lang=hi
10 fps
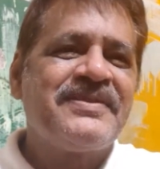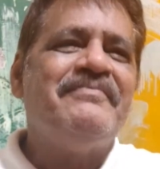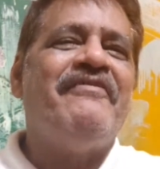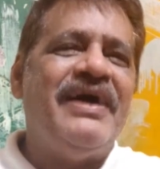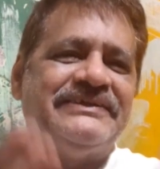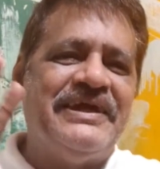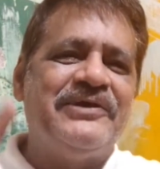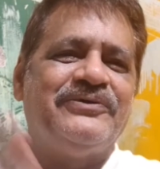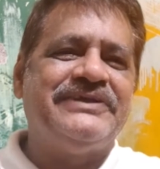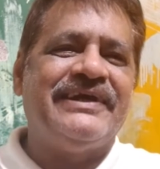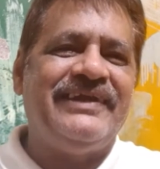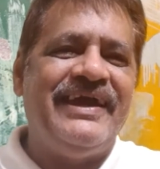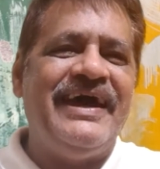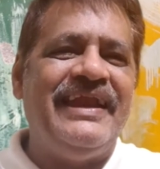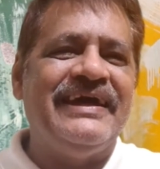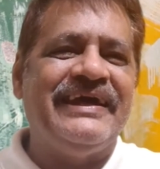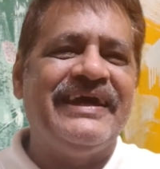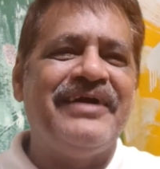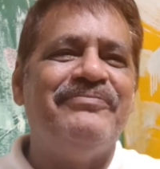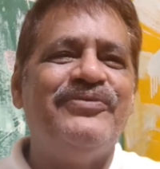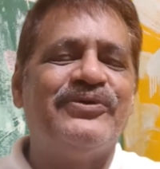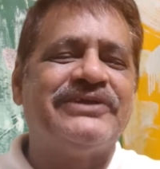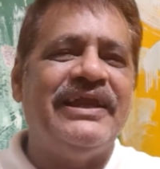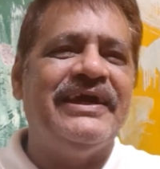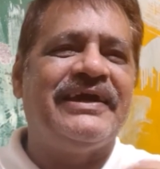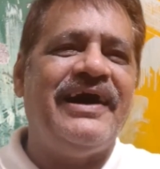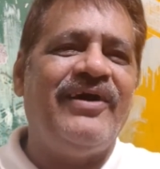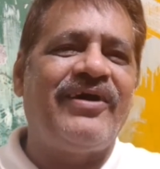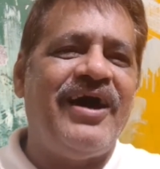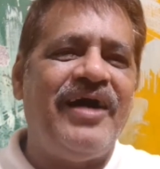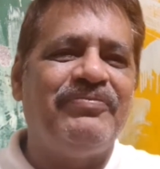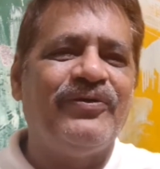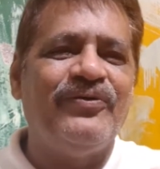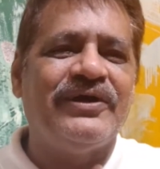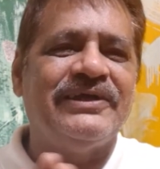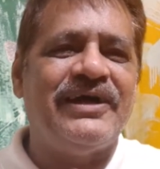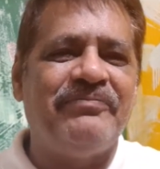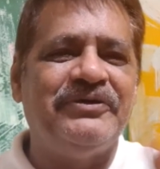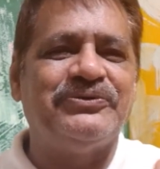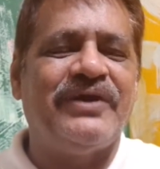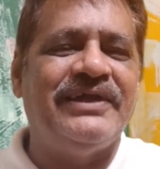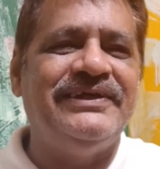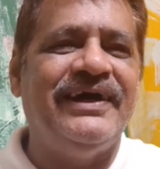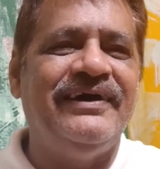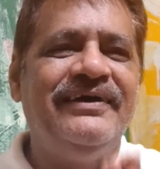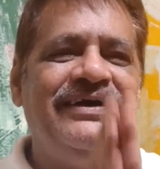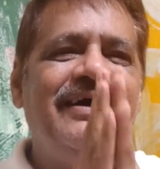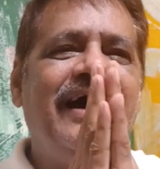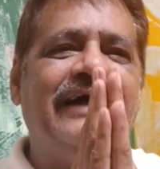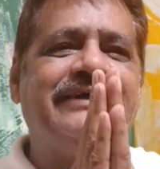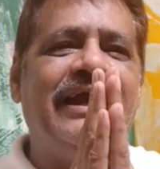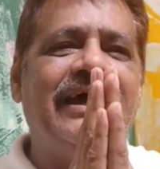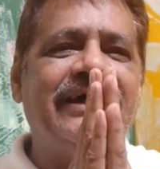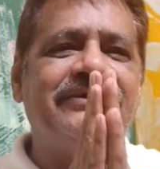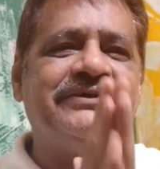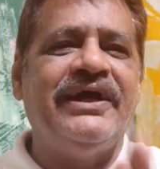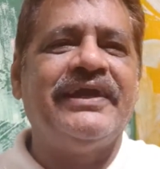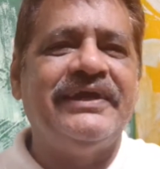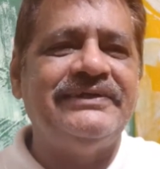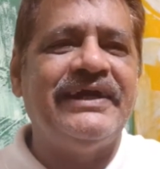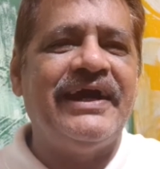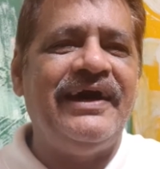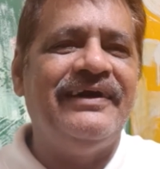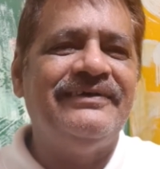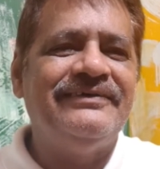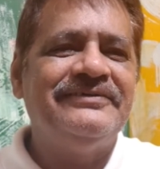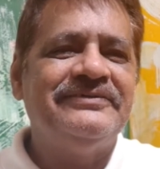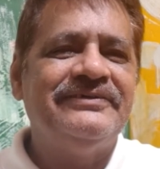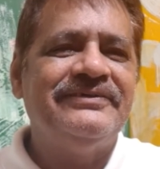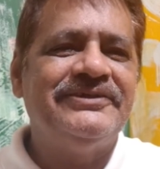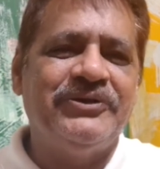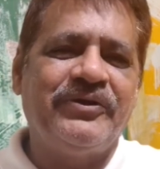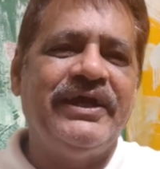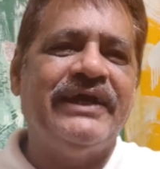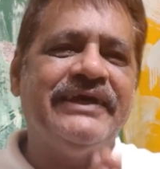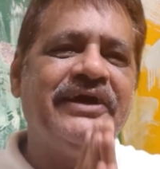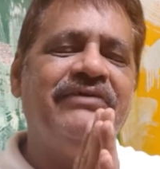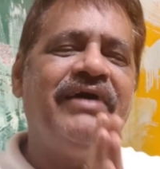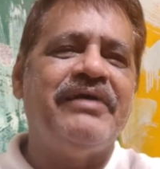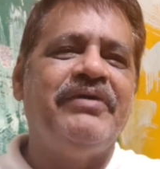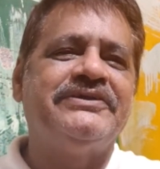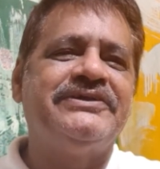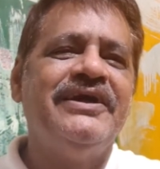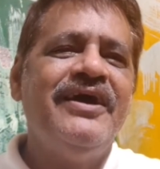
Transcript: पर वैसे ही कुछ एक नया लिखने का मूड था लिखा और आप लोगों के सामने सुना दिया अच्छा लगे तो शेयर कीजिएगा शुक्रिया थैंक यू वेरी मच